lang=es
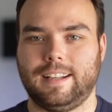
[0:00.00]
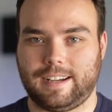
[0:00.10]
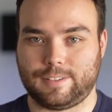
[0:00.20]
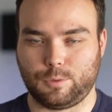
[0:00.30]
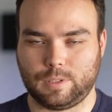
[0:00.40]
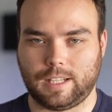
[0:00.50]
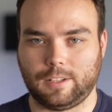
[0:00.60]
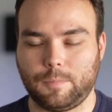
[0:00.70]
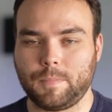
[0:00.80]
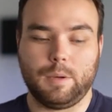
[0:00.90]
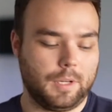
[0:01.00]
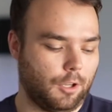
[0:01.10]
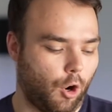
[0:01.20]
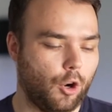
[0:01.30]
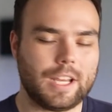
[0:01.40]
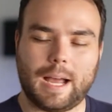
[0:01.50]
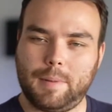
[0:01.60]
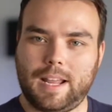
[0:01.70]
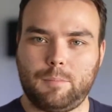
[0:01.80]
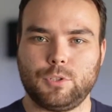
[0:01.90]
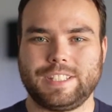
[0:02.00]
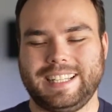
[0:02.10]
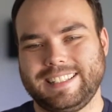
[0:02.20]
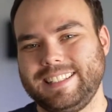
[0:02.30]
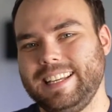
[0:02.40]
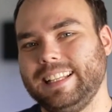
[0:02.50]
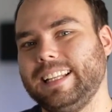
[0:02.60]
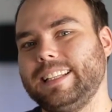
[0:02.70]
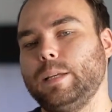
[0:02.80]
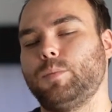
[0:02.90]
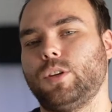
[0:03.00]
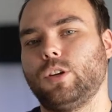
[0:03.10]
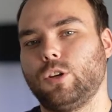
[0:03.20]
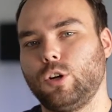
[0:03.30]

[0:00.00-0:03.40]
resultado. Y bueno, hoy hablamos de 7 tips